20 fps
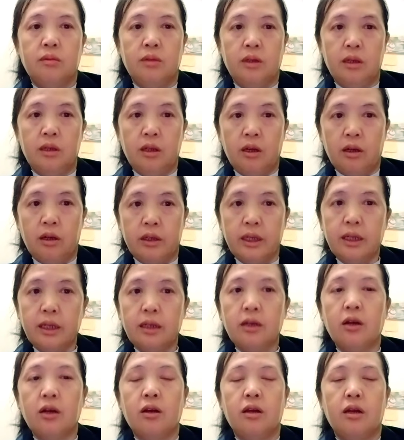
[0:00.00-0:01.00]
lò
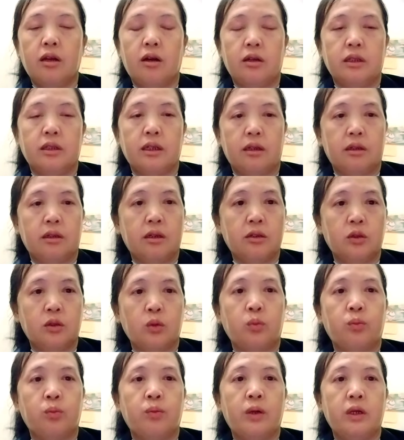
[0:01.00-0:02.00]
yên yo lò được có
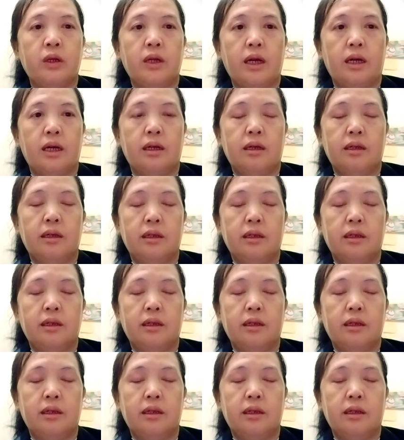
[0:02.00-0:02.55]
tụ bận nhẹ